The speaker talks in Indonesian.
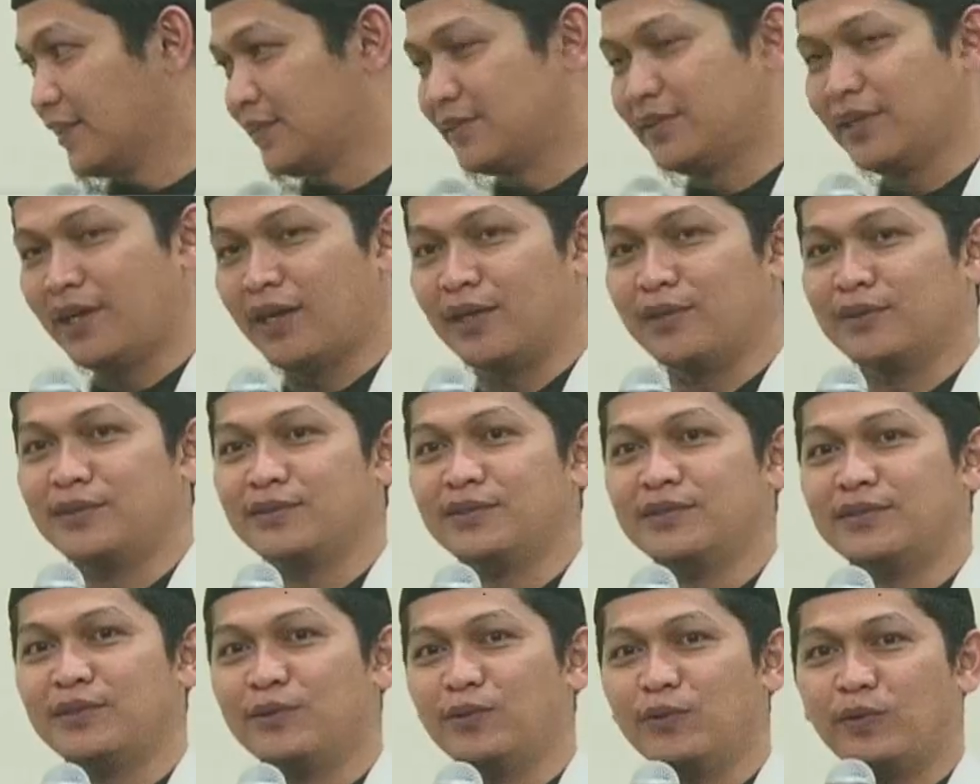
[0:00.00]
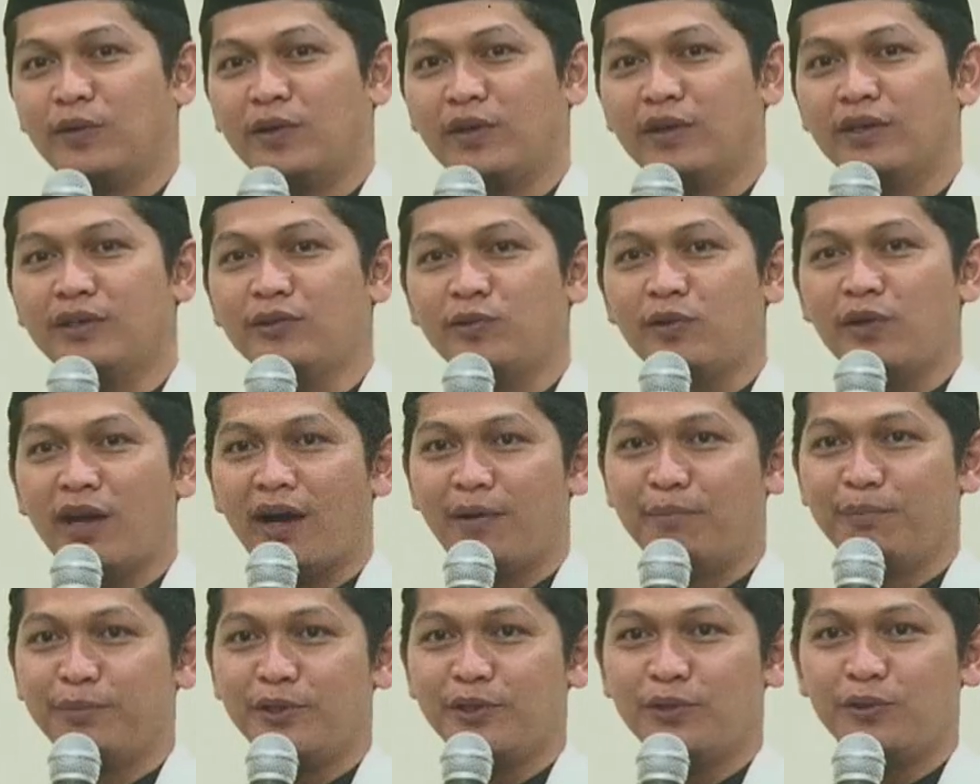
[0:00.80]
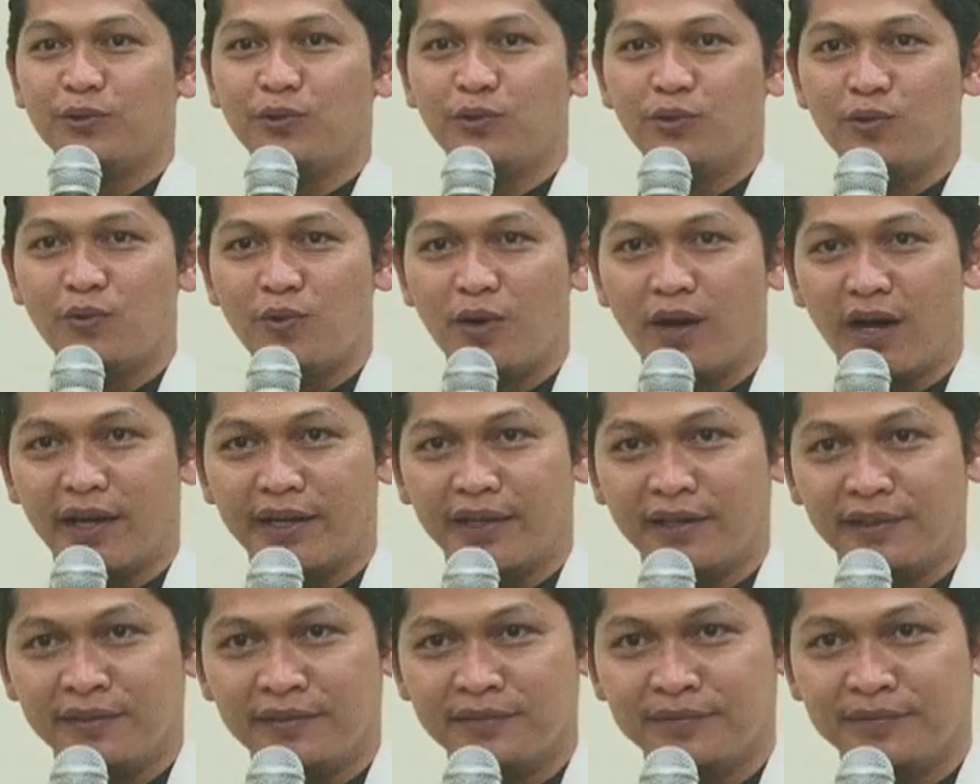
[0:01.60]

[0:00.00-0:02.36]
jauh lagi udah amin duluan